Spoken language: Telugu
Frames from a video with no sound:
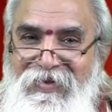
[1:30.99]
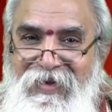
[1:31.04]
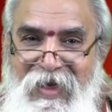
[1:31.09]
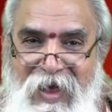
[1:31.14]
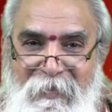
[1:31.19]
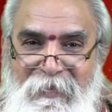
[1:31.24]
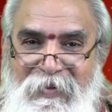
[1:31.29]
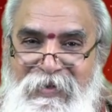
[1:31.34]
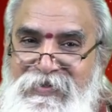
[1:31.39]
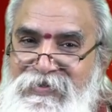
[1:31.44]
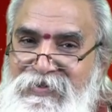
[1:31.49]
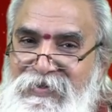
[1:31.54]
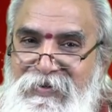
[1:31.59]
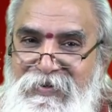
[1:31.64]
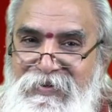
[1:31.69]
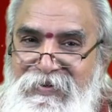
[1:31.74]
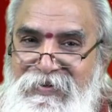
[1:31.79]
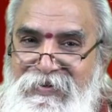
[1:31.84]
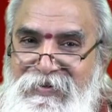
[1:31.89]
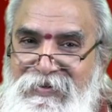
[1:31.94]

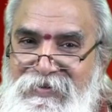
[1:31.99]
కామెంట్స్లో